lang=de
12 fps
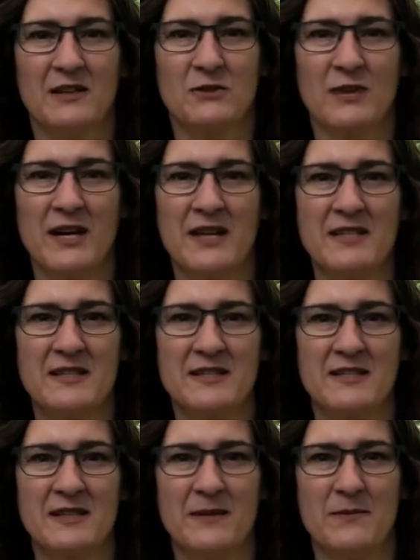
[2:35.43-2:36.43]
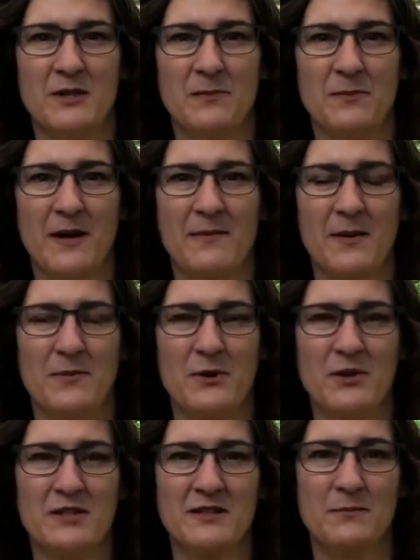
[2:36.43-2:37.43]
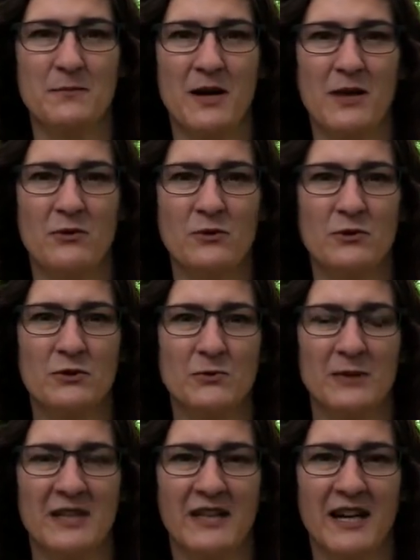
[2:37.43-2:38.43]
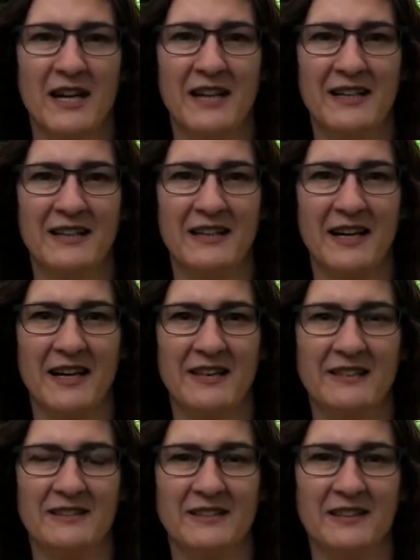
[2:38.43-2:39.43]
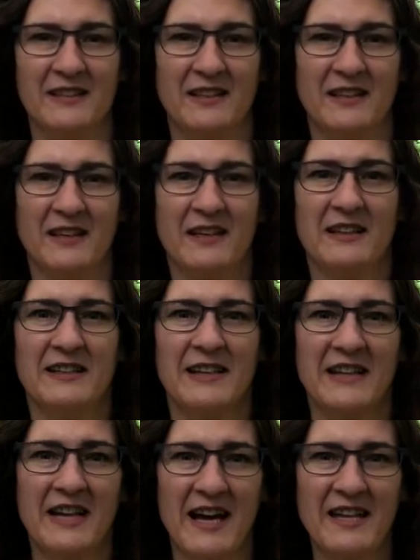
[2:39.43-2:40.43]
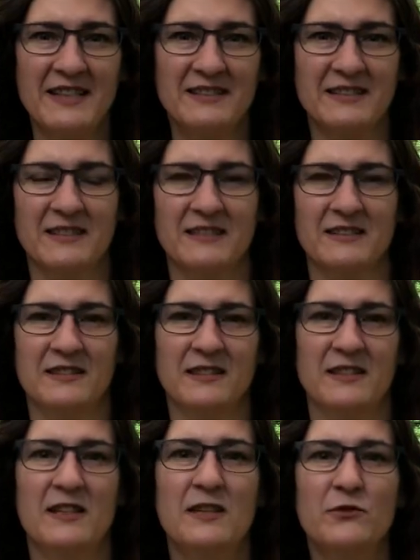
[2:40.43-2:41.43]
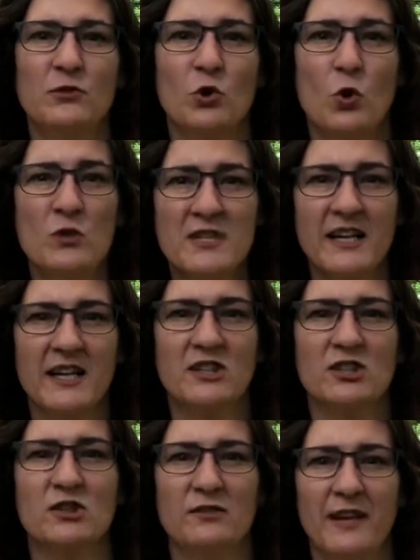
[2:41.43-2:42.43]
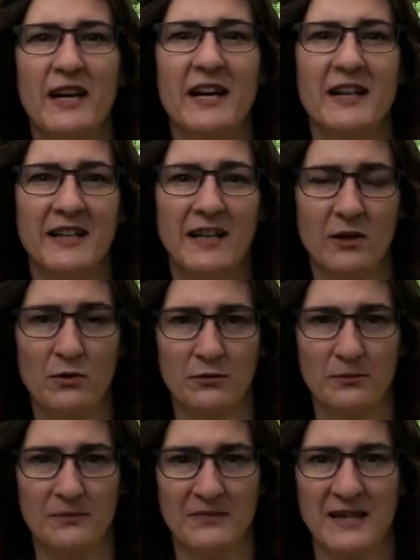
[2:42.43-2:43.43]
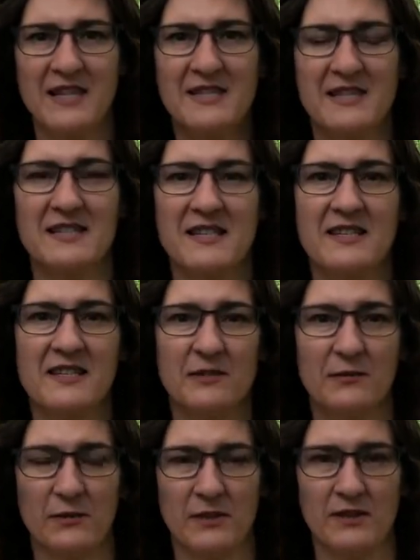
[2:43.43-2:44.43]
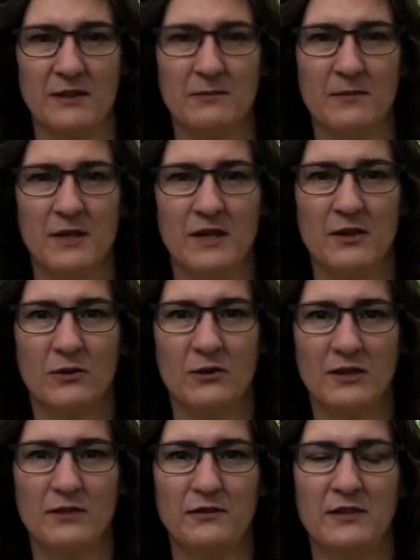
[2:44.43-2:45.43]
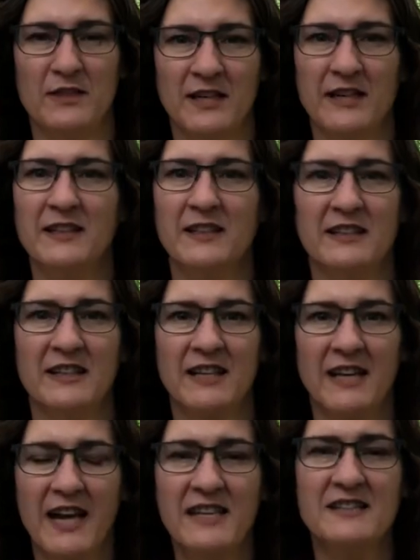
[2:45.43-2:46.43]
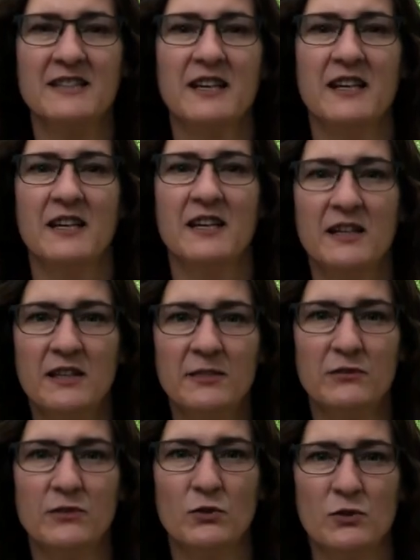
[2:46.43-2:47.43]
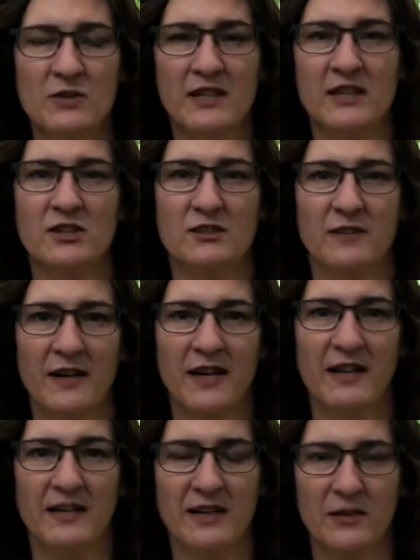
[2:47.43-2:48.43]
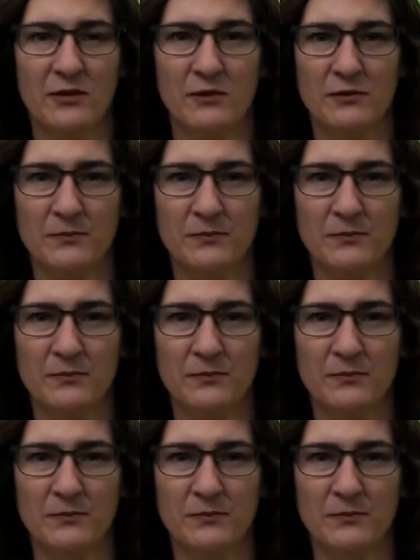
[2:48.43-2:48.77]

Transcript: So heißt es nämlich beim Apostel Paulus über den Heiligen Geist. Der Geist hilft unserer Schwachheit auf. Das ist der Sinn von ihm unter vielen anderen. Der Geist hilft unserer Schwachheit auf.